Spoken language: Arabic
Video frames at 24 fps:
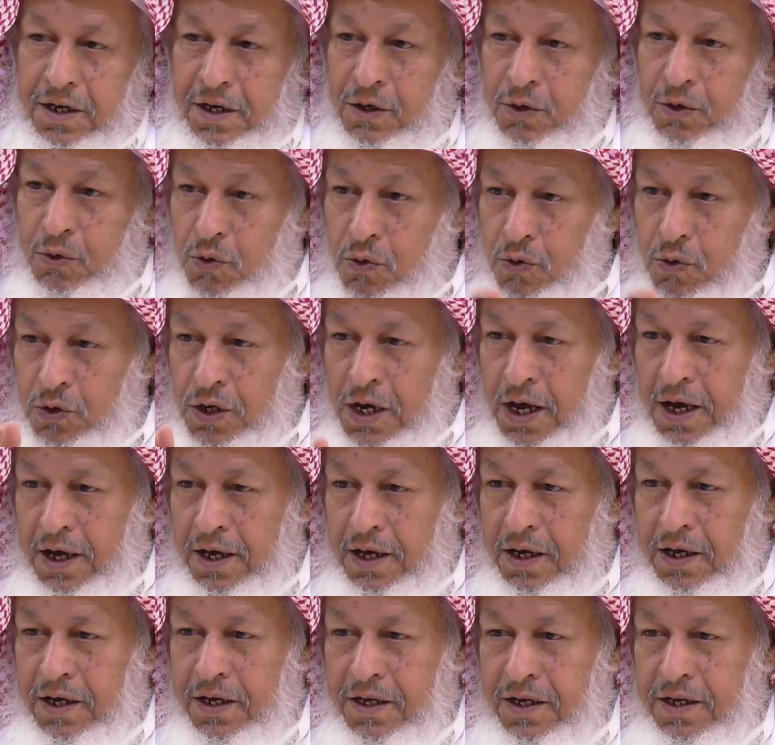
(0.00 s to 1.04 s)
الأولى
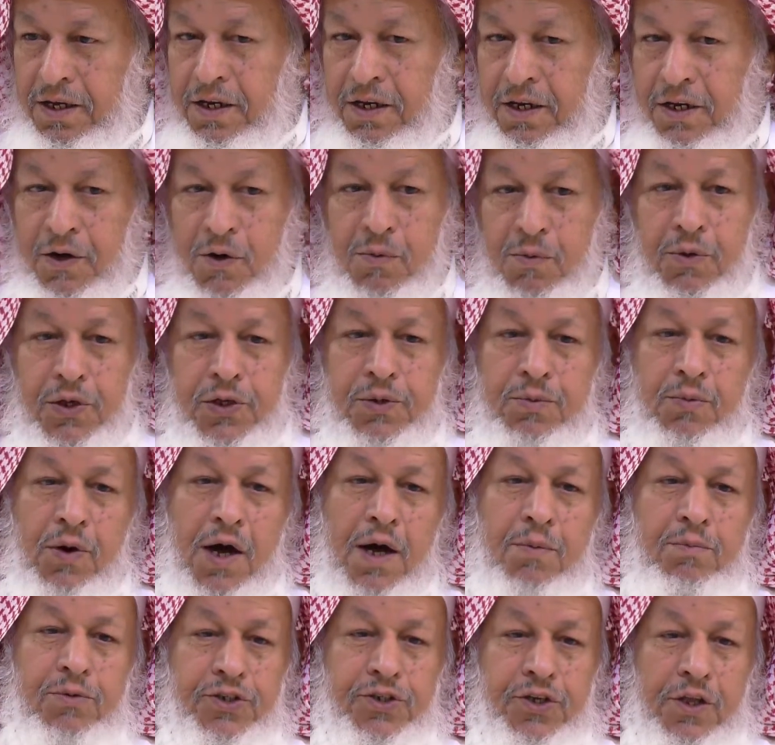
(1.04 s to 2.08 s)
لأمة
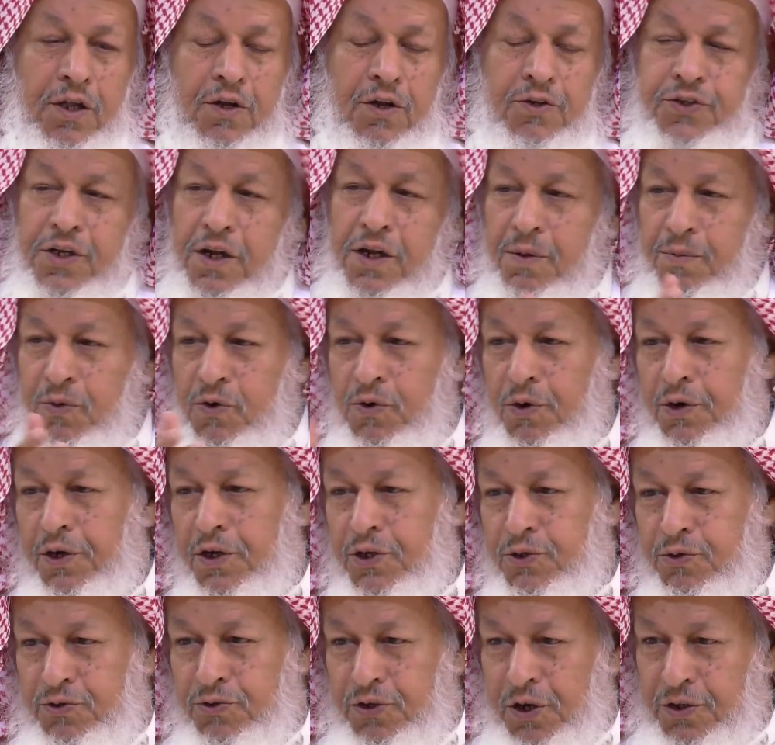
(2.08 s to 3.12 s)
محمد صلى الله عليه وسلم هو
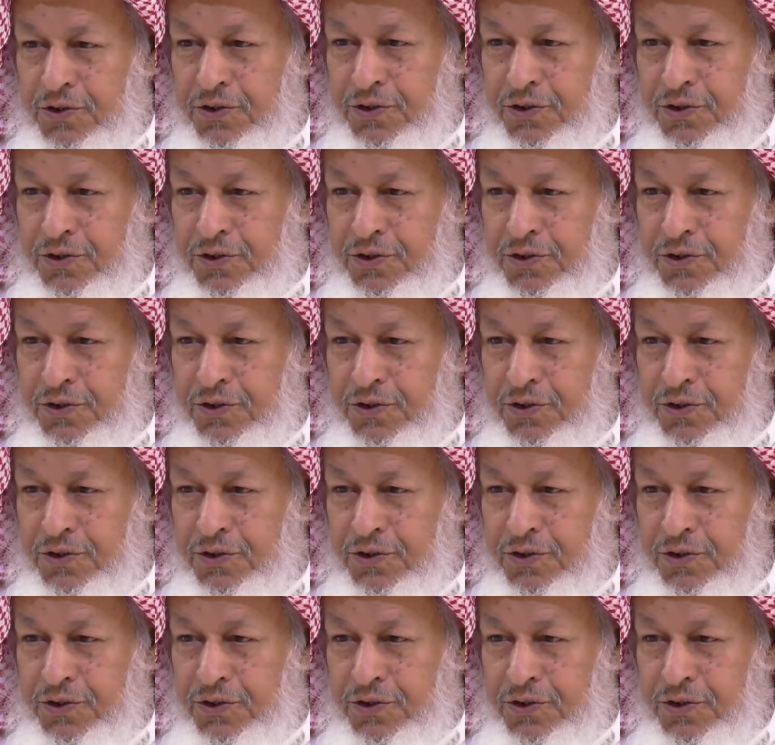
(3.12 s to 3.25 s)
الرسول صلى